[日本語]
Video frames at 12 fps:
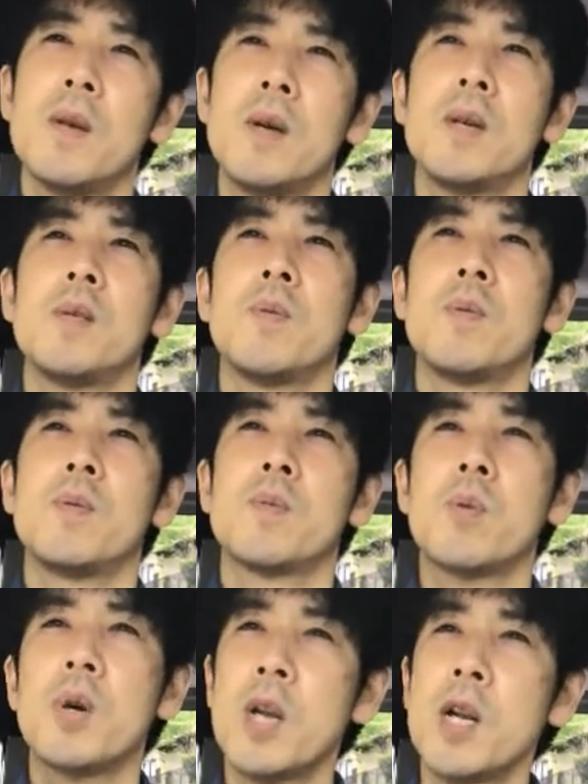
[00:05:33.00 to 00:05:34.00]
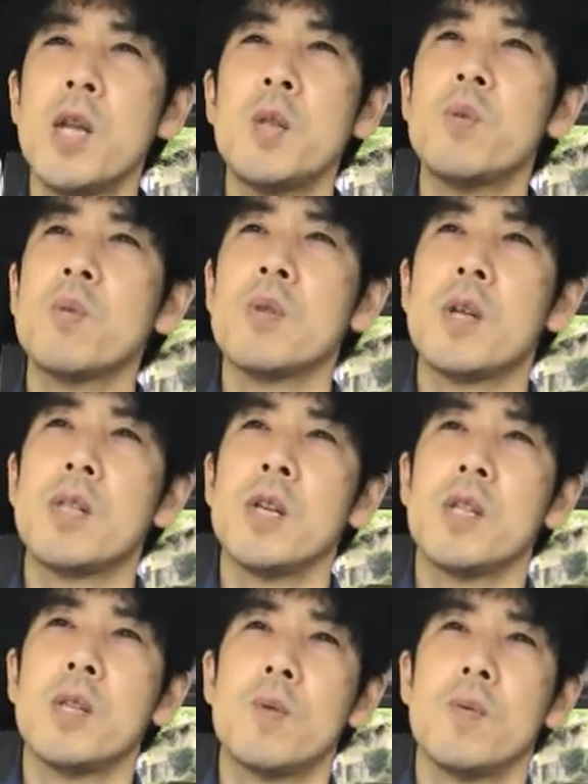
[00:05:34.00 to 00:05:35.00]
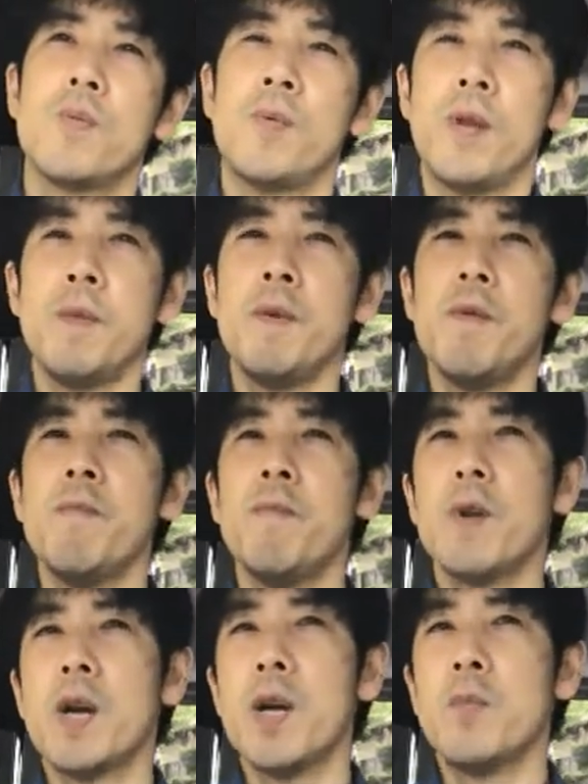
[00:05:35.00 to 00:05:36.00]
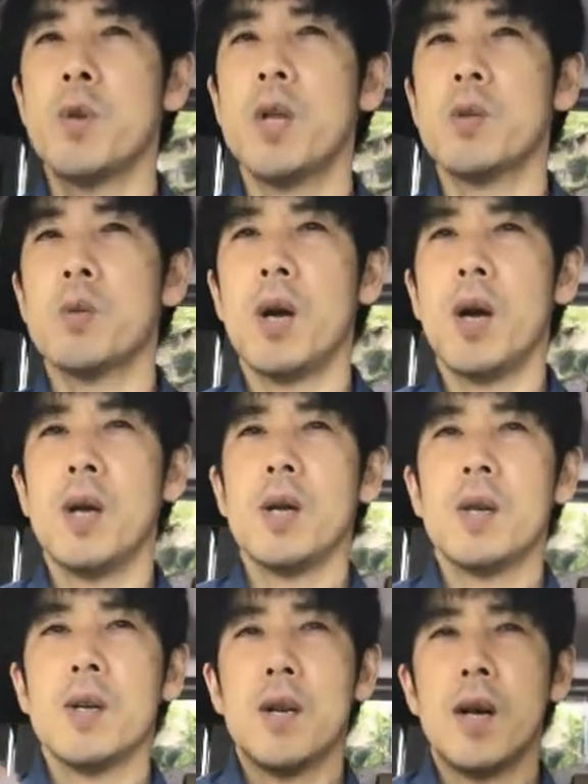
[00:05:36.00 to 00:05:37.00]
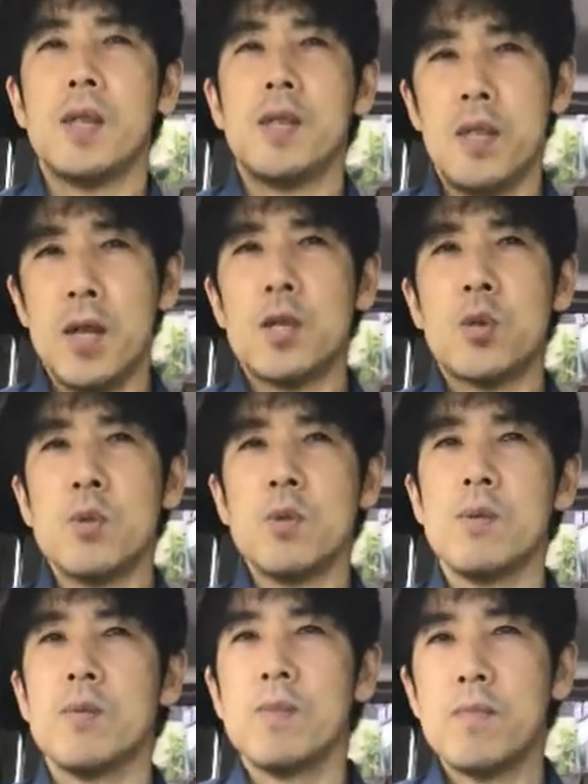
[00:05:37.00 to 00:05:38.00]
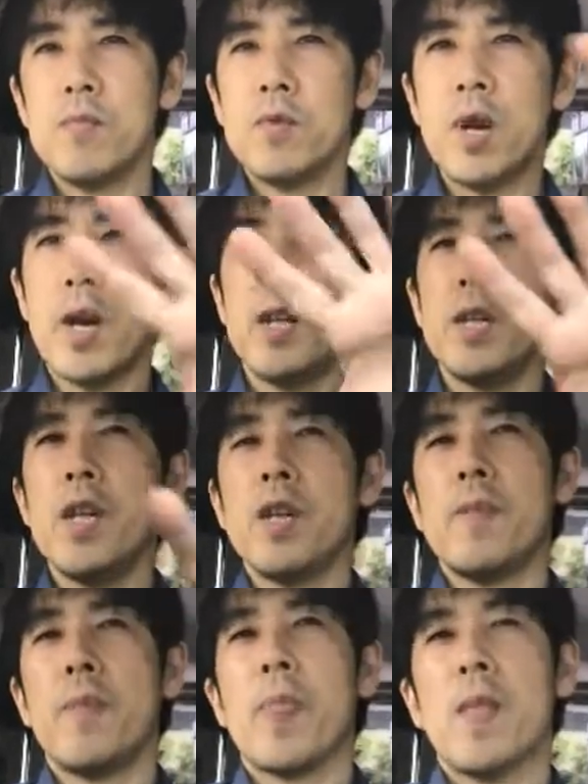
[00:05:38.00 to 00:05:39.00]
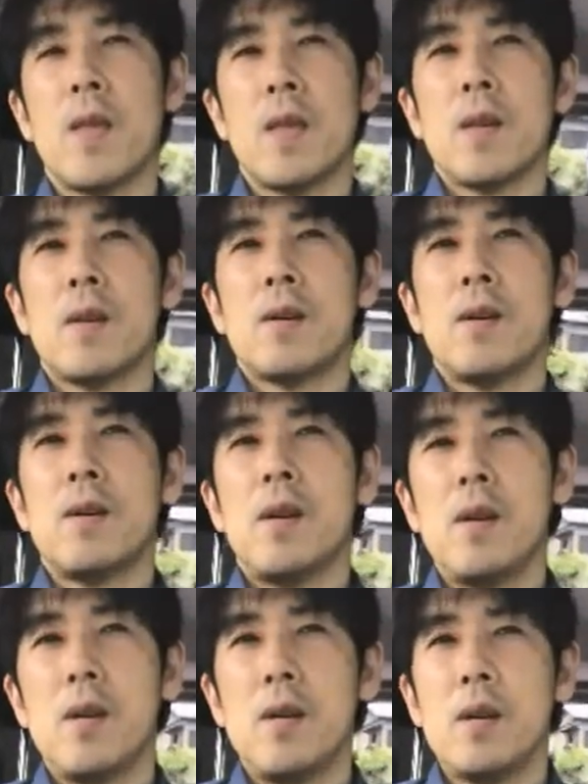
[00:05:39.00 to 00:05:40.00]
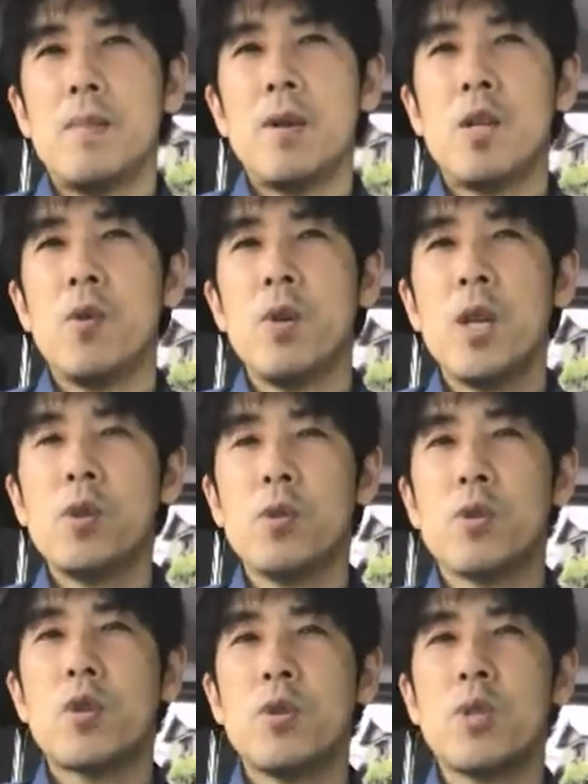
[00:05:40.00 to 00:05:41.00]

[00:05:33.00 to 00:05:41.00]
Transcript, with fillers: あのトカラ列島の辺りってこうフィリピン海プレートがあってその向かいに、えー、まあ、日本列島の九